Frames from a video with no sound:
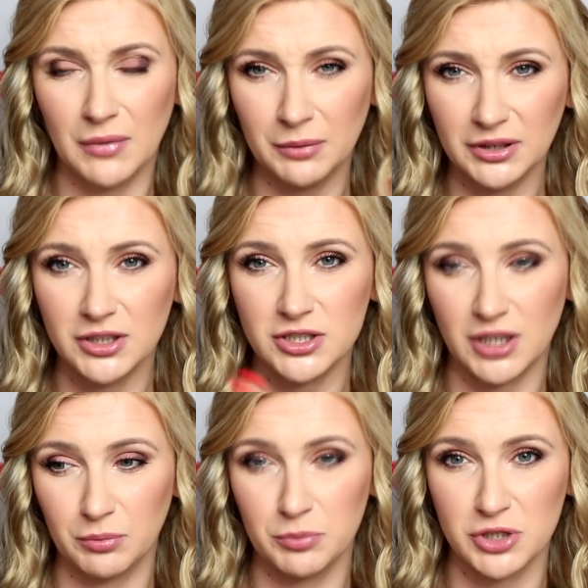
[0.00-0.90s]
Mamy też
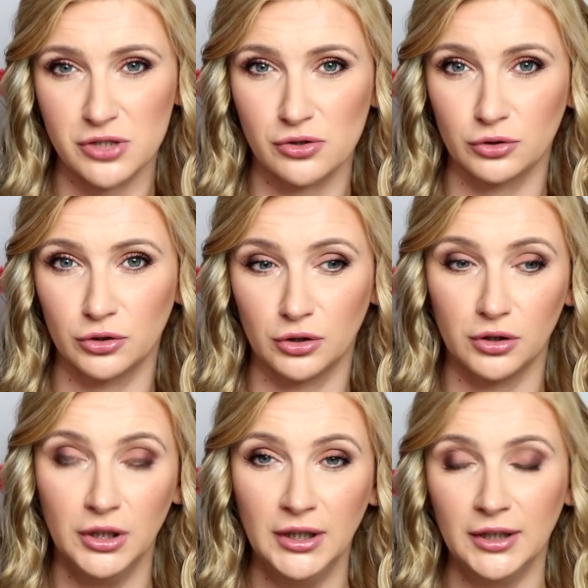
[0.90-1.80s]
jakby przeskok
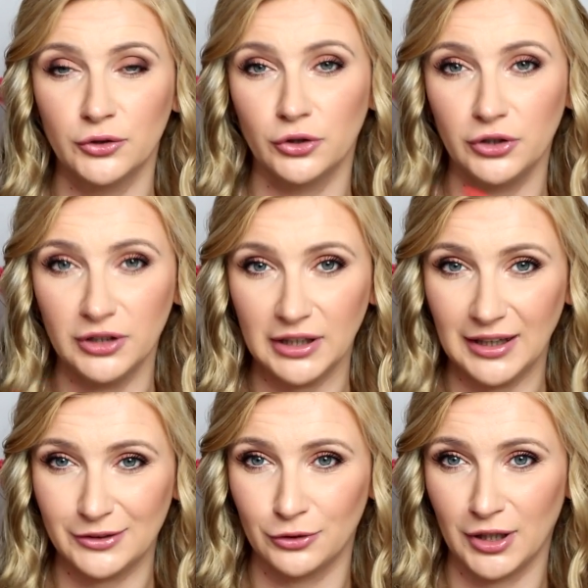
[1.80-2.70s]
do, do innych
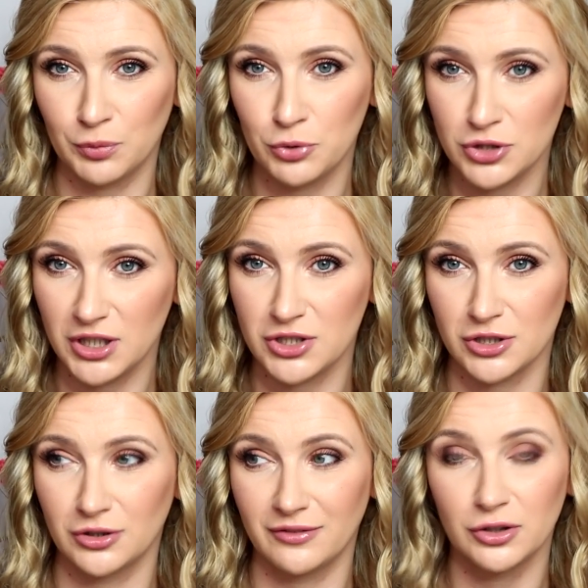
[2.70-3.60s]
lat, do lat
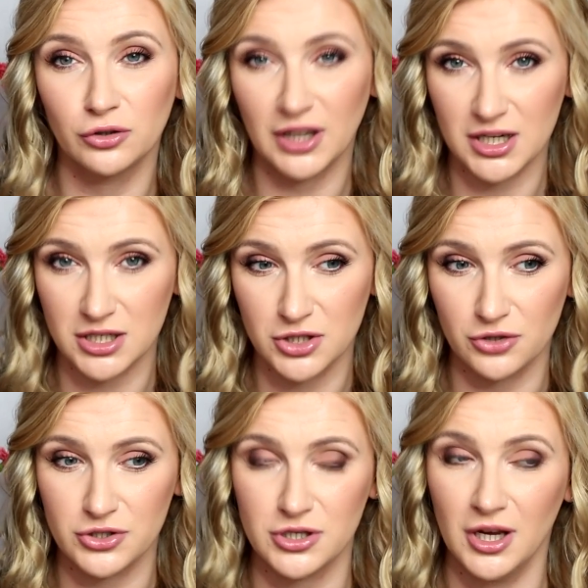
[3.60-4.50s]
późniejszych, nawet do
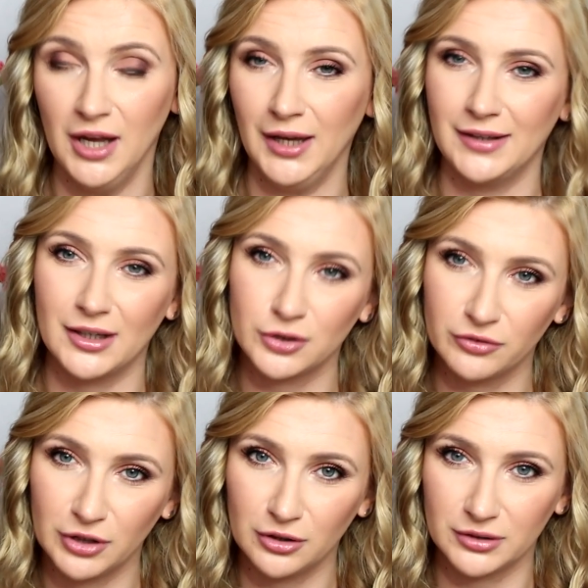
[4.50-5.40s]
teraźniejszości. Jak to
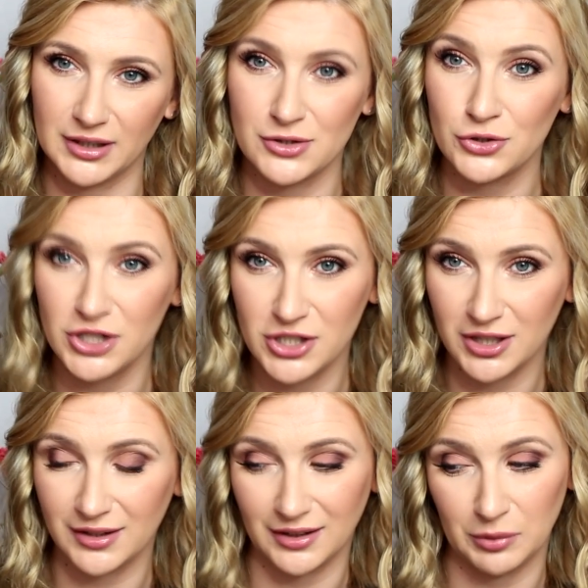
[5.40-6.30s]
wygląda, co się
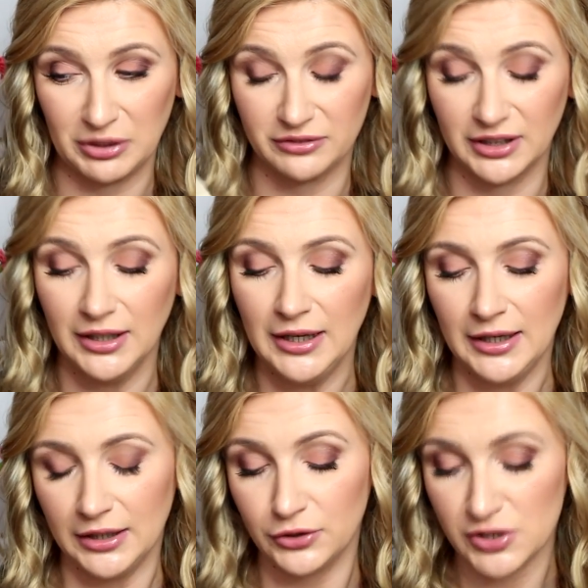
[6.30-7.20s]
dzieje tak naprawdę.
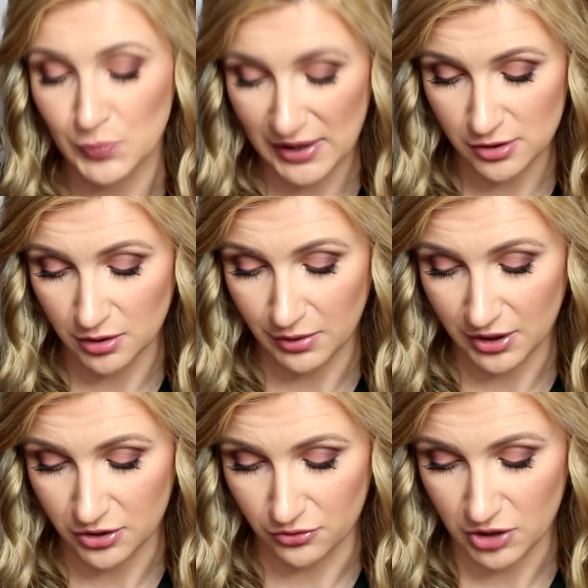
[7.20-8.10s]
I to jest bardzo dobra
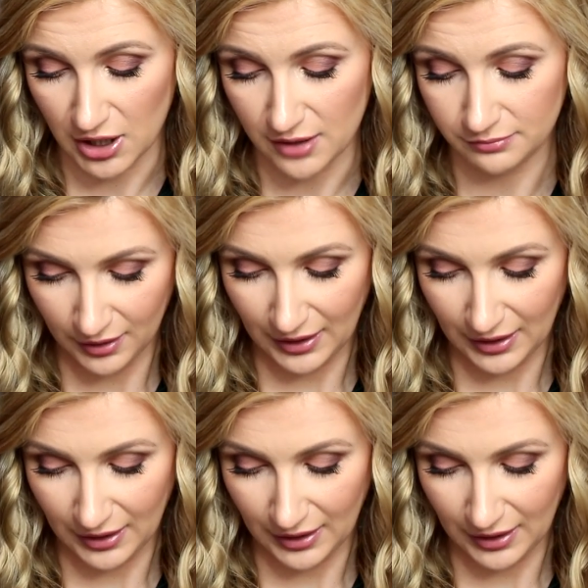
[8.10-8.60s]
książka.